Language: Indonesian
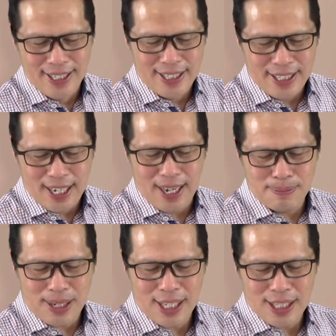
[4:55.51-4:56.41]
Di
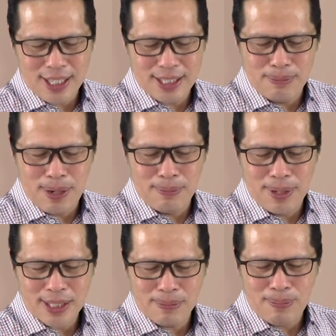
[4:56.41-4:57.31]
dalam ayat ke-19
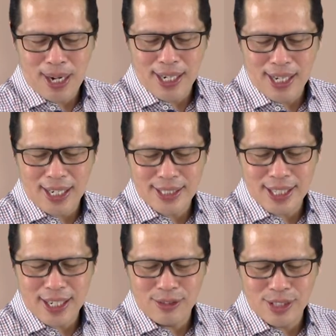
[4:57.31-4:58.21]
maka
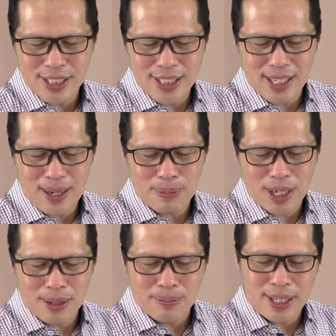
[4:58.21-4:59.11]
rahasia itu
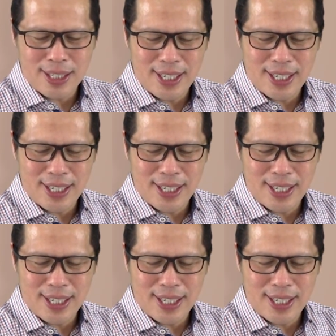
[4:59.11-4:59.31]
disingkapkan kepada